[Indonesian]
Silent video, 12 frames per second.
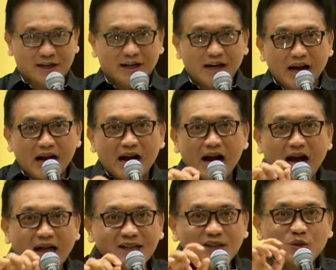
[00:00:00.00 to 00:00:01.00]

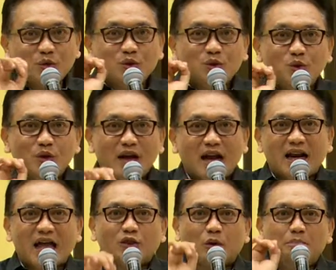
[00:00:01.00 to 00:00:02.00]
dengan tuntunan
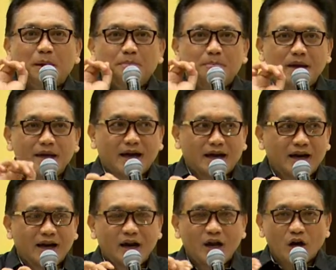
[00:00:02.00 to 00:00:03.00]
atau bimbingan